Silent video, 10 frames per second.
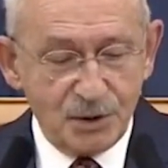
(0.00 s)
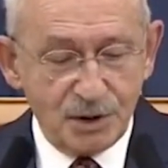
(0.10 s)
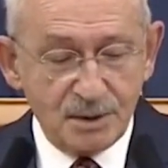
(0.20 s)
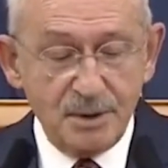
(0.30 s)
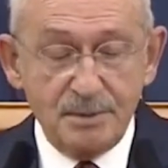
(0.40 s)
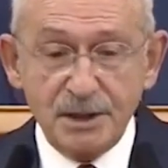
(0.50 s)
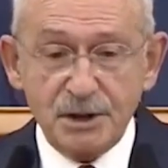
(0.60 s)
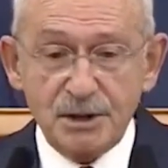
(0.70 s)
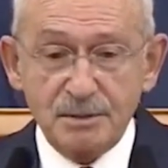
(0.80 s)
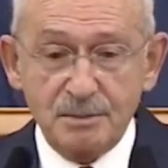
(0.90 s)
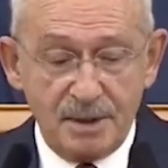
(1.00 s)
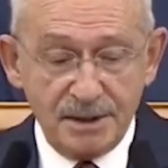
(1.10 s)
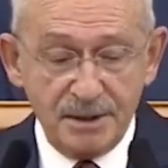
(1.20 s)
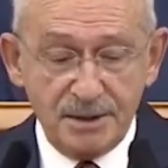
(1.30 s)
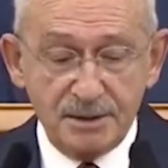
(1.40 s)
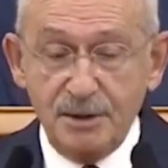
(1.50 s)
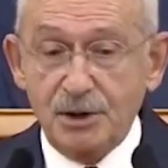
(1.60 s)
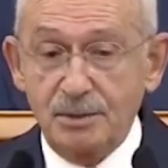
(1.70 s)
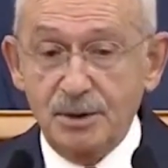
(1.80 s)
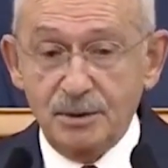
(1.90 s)
25 Mayıs
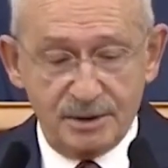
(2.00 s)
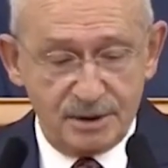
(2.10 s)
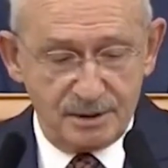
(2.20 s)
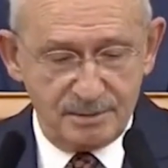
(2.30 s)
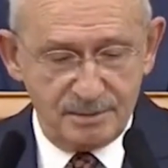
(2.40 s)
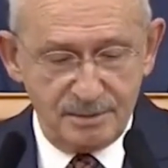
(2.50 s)
2012.